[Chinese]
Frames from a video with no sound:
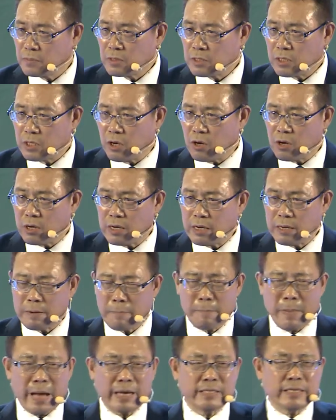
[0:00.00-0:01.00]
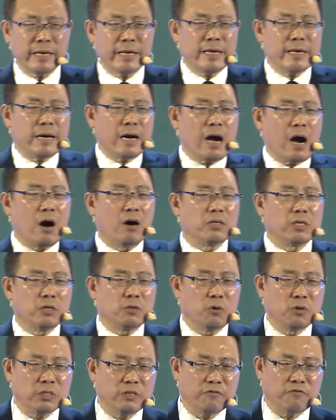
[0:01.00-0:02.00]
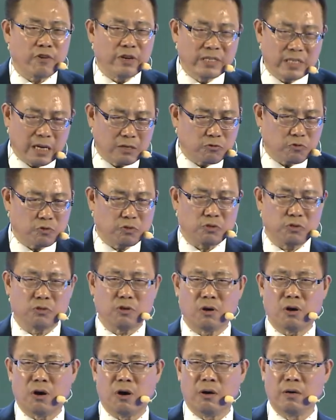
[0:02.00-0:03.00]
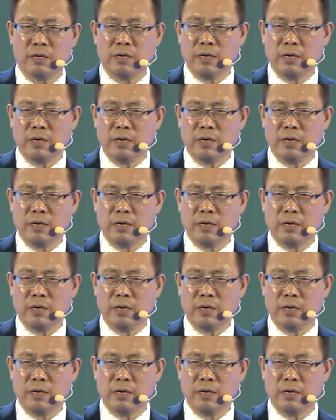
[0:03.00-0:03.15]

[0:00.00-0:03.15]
以后呢，把这一个好的东西分享出去就好。